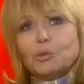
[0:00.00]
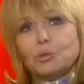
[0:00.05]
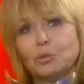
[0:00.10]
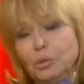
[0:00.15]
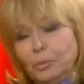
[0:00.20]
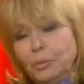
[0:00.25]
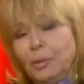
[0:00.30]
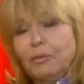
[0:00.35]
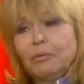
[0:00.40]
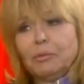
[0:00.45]
Вот.
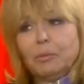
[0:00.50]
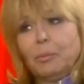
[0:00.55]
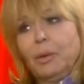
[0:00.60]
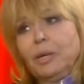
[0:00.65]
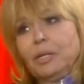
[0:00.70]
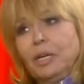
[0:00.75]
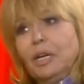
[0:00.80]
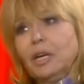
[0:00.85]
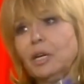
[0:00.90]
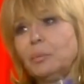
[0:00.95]
Ну, это правда
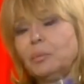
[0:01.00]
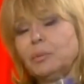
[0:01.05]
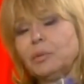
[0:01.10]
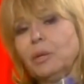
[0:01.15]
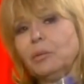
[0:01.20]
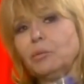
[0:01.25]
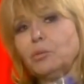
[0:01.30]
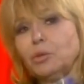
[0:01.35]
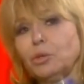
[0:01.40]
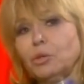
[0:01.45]
подарок,
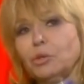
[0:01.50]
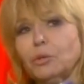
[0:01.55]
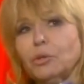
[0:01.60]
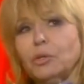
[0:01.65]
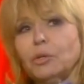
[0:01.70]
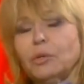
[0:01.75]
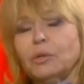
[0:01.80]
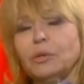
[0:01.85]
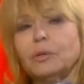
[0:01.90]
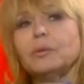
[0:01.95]
потому
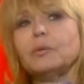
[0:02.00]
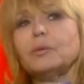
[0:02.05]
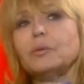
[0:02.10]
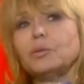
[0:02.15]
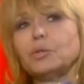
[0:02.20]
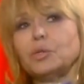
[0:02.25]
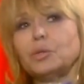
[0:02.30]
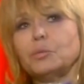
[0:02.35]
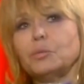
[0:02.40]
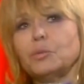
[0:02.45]
что
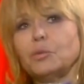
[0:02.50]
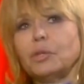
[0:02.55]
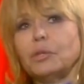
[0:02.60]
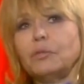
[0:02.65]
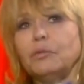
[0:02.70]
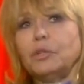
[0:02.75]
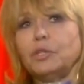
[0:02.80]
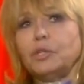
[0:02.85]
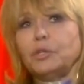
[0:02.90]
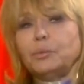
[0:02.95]
очень
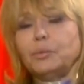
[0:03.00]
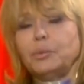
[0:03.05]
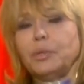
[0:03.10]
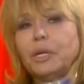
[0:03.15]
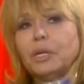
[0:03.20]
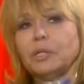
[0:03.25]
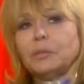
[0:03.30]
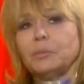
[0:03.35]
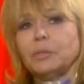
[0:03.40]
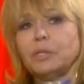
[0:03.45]
многие вещи
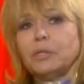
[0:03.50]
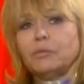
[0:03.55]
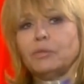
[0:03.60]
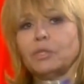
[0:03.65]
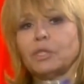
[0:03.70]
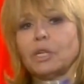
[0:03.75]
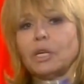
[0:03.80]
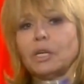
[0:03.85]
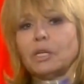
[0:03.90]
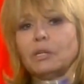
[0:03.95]

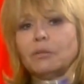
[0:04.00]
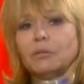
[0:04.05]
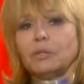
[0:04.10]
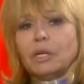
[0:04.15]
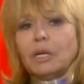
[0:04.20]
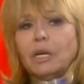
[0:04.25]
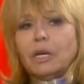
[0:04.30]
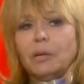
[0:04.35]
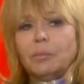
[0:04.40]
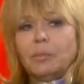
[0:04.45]
переосмысливаешь, когда
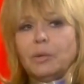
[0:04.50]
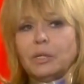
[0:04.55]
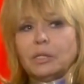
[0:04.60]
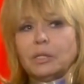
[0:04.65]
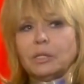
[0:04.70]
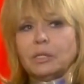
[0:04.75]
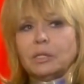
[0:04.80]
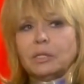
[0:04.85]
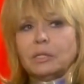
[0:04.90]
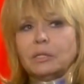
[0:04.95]
вот такая
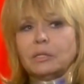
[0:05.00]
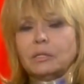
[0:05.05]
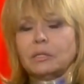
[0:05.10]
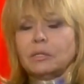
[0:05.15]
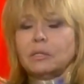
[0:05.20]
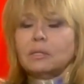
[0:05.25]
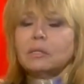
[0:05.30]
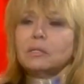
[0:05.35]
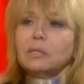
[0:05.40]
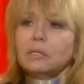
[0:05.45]
опасность
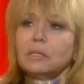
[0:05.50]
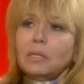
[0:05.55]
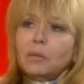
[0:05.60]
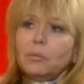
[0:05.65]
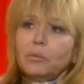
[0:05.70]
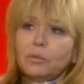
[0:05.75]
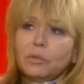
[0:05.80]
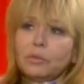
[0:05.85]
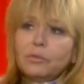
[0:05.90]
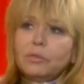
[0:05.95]
над
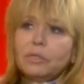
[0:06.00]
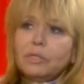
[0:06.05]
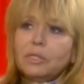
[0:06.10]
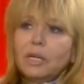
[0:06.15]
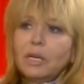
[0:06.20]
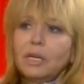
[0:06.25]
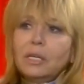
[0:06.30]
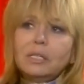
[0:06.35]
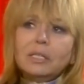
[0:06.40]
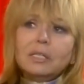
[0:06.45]
тобой
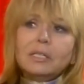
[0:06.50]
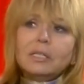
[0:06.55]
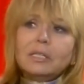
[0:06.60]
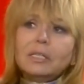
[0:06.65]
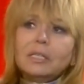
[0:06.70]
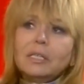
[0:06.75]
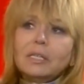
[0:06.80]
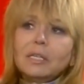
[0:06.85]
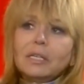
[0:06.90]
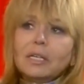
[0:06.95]
нависает,
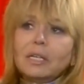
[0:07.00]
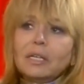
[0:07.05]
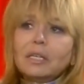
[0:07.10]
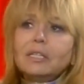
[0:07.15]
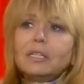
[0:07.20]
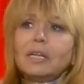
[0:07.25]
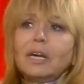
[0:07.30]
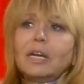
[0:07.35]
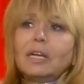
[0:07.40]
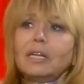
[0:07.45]

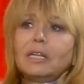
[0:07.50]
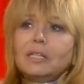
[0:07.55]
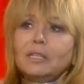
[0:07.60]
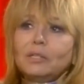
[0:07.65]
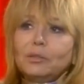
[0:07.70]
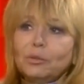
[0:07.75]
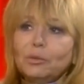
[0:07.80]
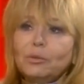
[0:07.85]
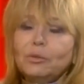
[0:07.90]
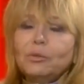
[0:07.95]

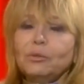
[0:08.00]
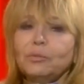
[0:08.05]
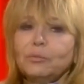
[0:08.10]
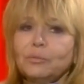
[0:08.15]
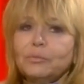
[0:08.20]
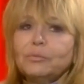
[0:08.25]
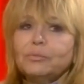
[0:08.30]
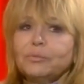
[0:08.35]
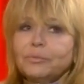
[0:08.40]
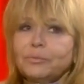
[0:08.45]
летальная,
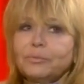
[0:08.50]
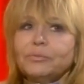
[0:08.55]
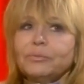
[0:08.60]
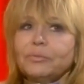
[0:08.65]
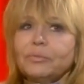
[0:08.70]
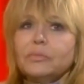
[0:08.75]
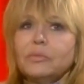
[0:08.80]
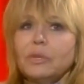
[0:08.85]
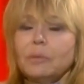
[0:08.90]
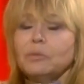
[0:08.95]
то
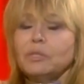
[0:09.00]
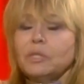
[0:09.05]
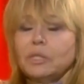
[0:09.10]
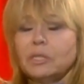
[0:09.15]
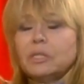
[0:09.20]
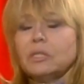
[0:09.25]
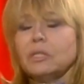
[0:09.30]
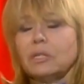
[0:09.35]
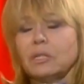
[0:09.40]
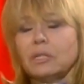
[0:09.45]
там
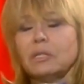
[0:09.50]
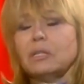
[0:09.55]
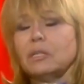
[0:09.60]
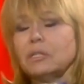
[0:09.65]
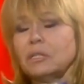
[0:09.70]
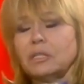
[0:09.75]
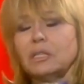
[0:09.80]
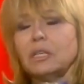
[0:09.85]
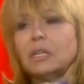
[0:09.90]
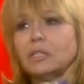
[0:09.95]
действительно
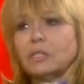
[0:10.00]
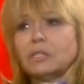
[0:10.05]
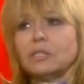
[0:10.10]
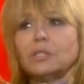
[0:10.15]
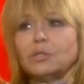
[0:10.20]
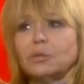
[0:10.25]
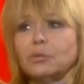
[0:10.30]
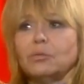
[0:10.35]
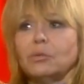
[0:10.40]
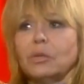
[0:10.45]
это
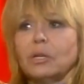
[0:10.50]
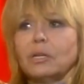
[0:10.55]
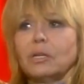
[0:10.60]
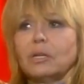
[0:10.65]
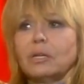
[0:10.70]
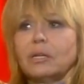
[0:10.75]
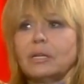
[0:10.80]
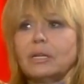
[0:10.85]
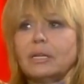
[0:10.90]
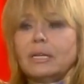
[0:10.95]
страшная
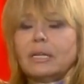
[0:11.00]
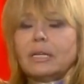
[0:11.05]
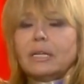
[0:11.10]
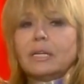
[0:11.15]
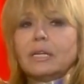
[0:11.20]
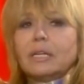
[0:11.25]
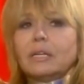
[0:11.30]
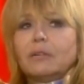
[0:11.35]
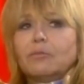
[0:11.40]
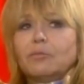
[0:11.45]
штука.
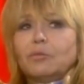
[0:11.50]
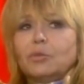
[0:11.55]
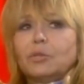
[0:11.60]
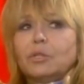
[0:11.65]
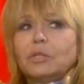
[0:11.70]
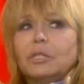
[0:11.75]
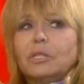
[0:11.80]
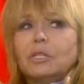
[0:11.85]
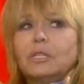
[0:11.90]
Вот.